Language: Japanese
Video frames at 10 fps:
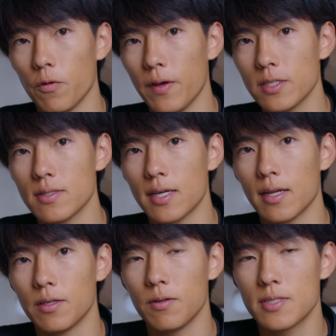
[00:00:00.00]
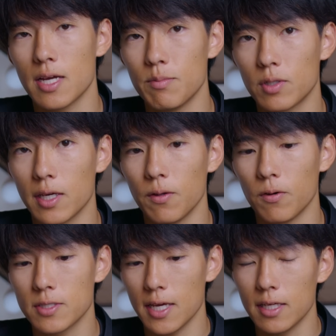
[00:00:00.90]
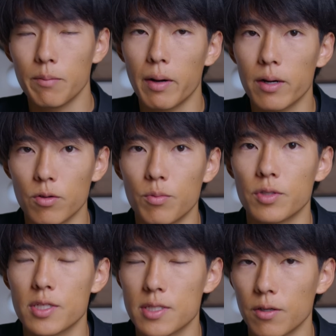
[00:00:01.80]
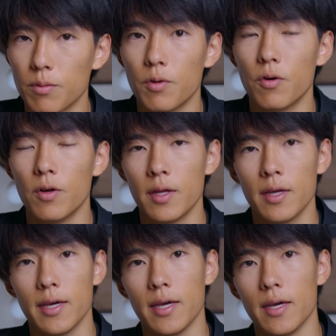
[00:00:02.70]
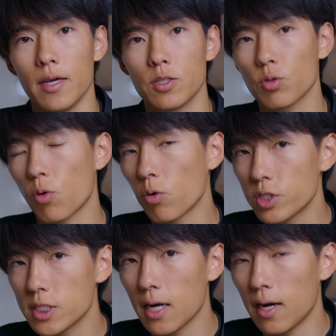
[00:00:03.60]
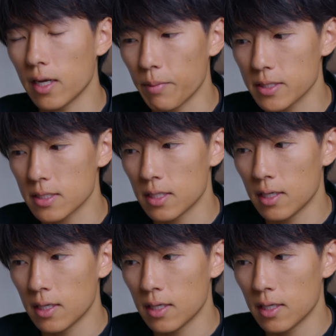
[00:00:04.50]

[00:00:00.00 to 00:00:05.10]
ロフェッショナルなユーザー向けの製品でもあると思うんですけれども、えー、ちょっと告知があります。